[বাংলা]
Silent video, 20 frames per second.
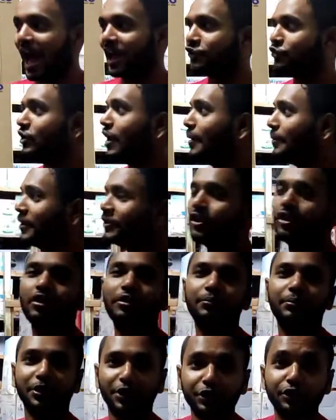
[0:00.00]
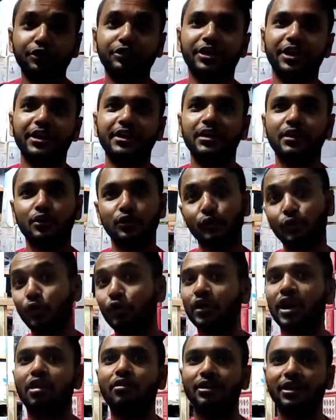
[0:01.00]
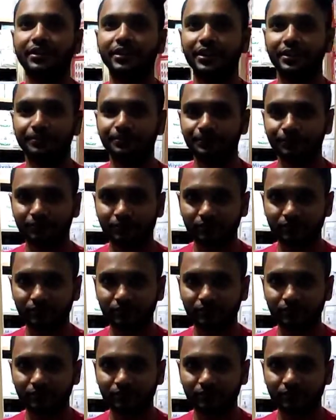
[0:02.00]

আসলে আমরা যখন ভিডিও দেই গোডাউনে দিই